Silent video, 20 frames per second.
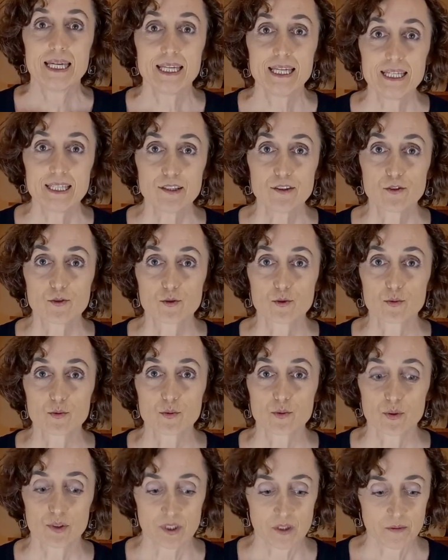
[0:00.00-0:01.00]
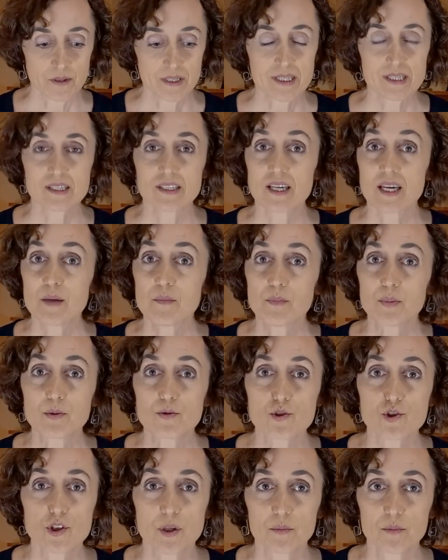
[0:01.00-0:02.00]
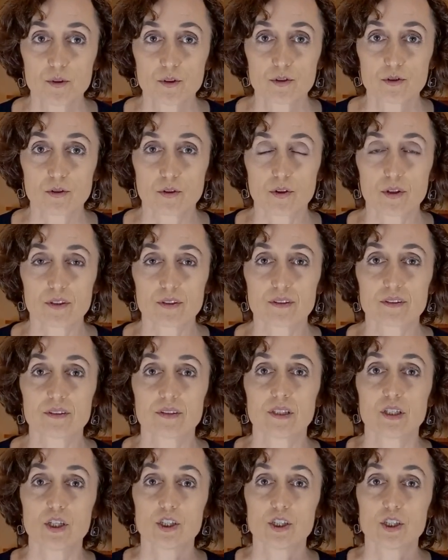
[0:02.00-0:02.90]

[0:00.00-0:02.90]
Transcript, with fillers: Isso são exemplos de emoções.